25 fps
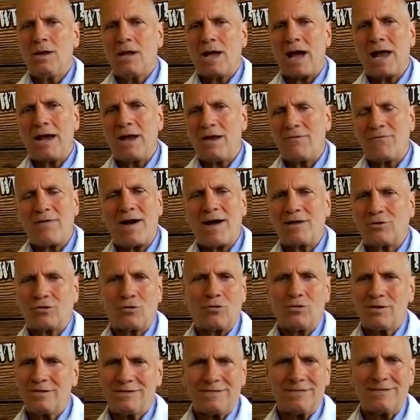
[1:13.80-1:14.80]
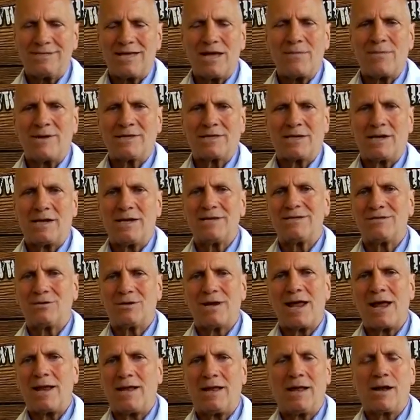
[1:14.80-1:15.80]
allevato in sistema
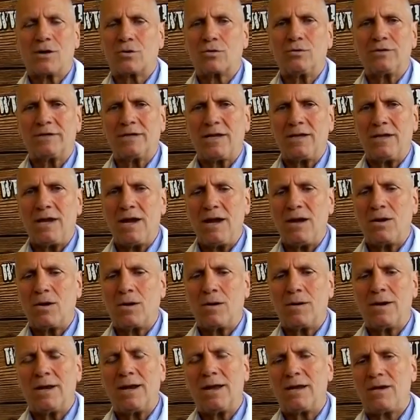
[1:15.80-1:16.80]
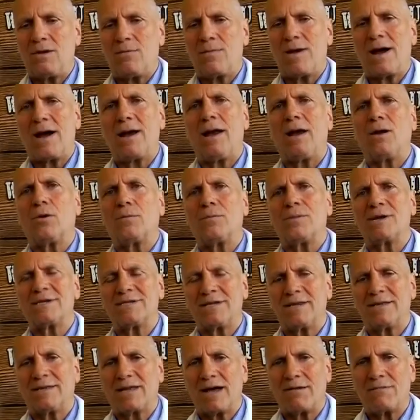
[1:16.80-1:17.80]
tradizionale dal contadino, l'animale non
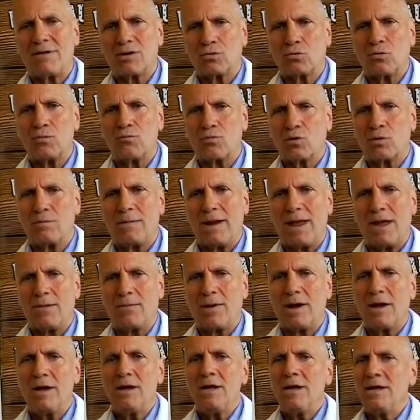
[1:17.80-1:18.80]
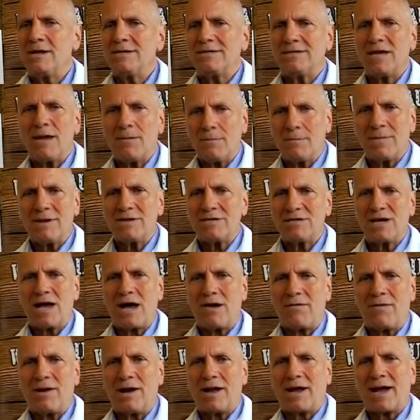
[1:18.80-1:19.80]
presentava alcun problema. Se
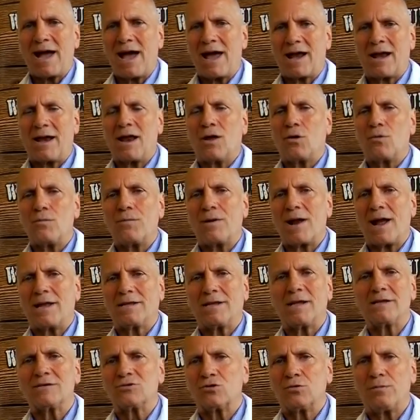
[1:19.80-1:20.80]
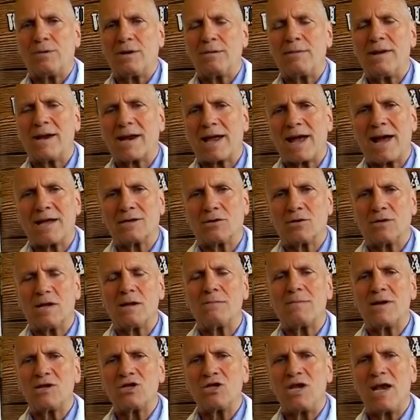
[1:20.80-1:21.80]
mangiava la carne comprata al supermercato dal
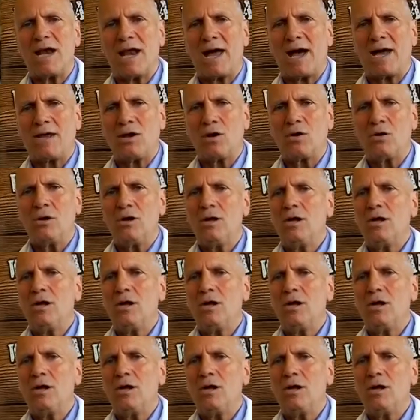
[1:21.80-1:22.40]
macellaio,